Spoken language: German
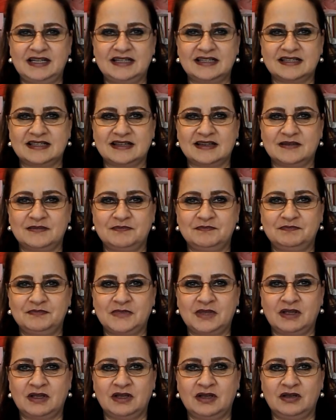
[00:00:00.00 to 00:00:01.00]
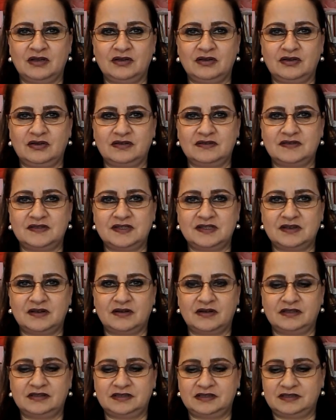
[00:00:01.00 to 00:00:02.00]
Leser, hören Sie
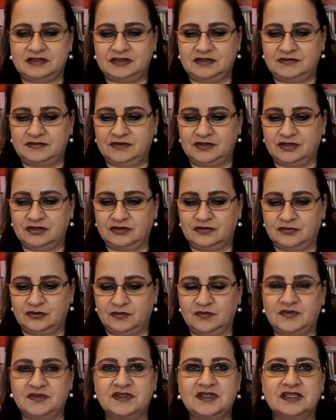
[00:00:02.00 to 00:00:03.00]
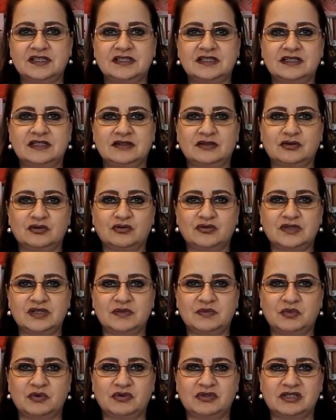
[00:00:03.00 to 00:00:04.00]
heute die 54.
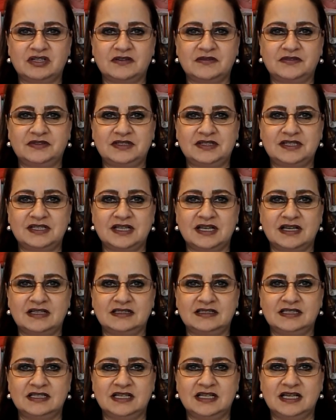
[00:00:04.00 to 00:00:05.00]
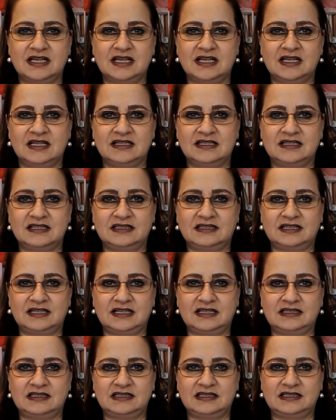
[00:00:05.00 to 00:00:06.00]
große Botschaft des Herrn. Sie
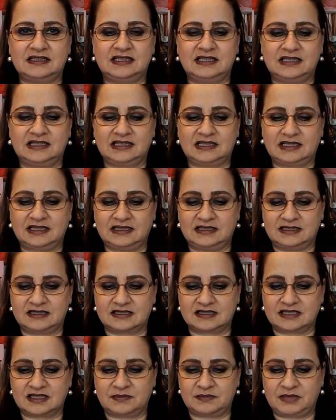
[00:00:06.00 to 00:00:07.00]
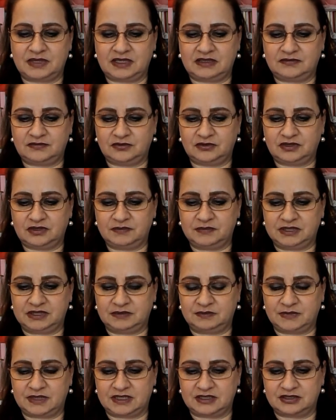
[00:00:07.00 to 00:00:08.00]
trägt den Titel Das Gebet für die
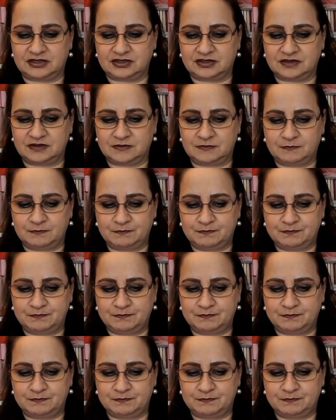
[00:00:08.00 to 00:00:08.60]
Mitmenschen.